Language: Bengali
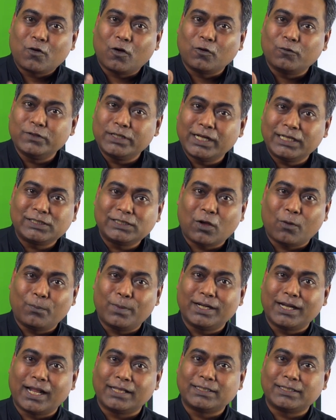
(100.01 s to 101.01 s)
কনফিডেন্স
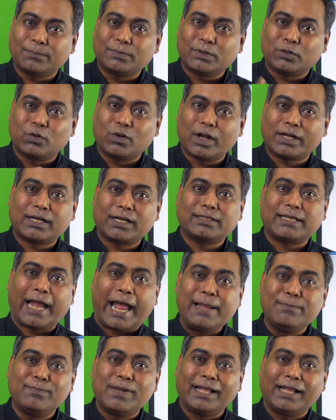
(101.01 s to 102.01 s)
হবেন না যে আপনার কোনো একটা
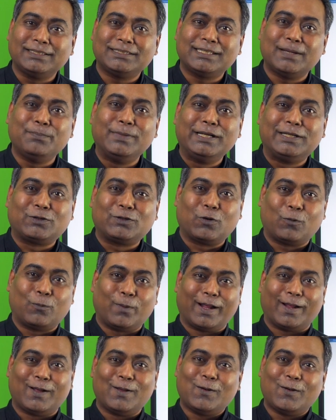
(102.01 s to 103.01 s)
টাইম লাইন সে মিট
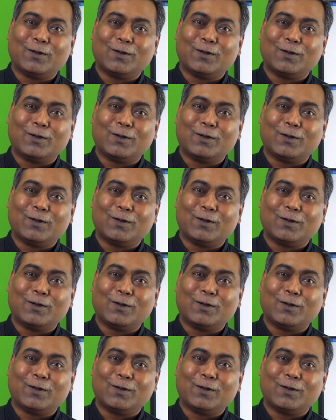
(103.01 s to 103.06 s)
করবে